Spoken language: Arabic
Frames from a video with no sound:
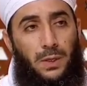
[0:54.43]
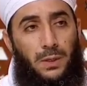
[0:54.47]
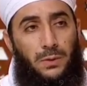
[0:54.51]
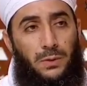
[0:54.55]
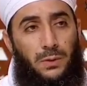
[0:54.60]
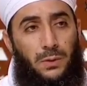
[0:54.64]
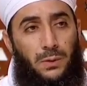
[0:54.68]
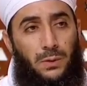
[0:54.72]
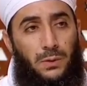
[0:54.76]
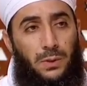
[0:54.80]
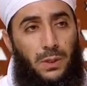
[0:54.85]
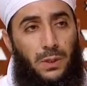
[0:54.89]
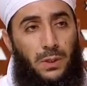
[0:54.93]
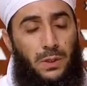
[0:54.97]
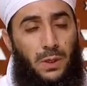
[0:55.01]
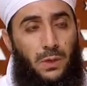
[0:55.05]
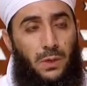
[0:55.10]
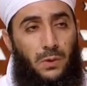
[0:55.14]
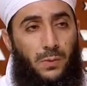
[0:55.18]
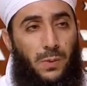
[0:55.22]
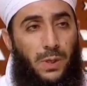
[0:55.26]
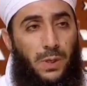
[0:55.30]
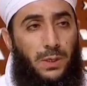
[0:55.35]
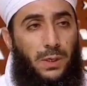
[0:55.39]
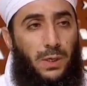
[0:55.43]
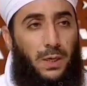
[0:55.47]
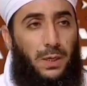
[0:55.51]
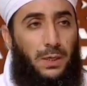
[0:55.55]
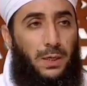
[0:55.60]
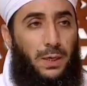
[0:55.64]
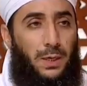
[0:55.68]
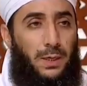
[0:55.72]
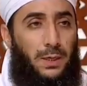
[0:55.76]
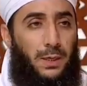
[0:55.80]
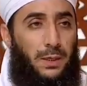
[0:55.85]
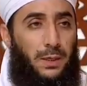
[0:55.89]
عز وجل أو ما كان
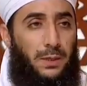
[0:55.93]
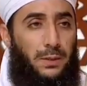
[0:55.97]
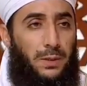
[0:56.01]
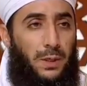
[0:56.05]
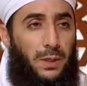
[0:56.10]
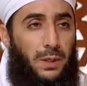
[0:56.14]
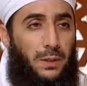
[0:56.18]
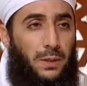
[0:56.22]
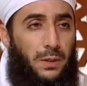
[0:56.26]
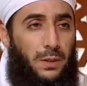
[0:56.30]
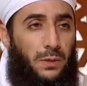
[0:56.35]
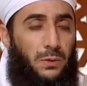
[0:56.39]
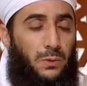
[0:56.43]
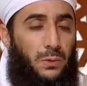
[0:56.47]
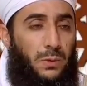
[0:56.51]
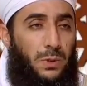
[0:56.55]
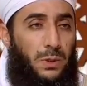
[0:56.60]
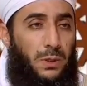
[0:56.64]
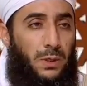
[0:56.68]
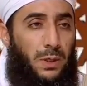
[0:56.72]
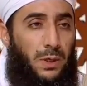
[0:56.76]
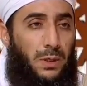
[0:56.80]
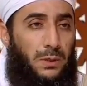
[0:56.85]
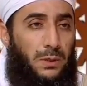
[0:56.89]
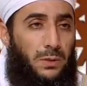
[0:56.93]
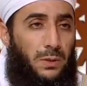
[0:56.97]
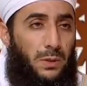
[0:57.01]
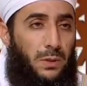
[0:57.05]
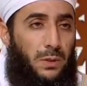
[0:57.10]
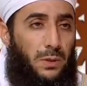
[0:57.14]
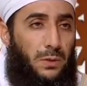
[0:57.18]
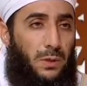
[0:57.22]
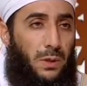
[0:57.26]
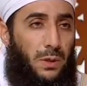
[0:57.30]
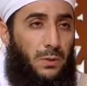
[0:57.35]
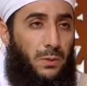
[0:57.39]
على لسان رسول الله
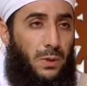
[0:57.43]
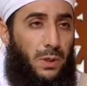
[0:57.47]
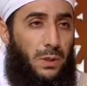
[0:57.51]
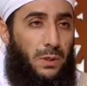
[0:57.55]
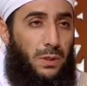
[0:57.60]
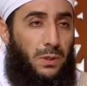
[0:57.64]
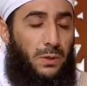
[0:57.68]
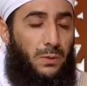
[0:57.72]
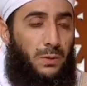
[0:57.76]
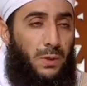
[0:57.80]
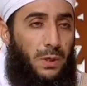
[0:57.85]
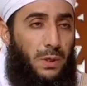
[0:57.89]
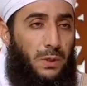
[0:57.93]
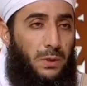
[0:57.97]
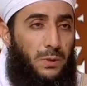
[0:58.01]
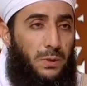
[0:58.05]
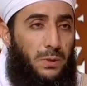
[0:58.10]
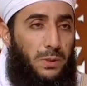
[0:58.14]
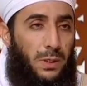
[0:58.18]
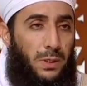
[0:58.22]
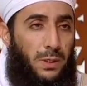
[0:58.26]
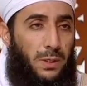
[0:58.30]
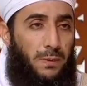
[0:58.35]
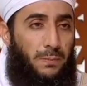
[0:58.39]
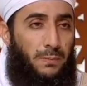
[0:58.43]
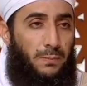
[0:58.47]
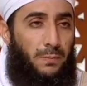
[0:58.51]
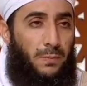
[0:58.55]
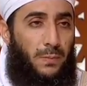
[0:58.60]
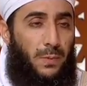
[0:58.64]
صلى الله عليه وآله وسلم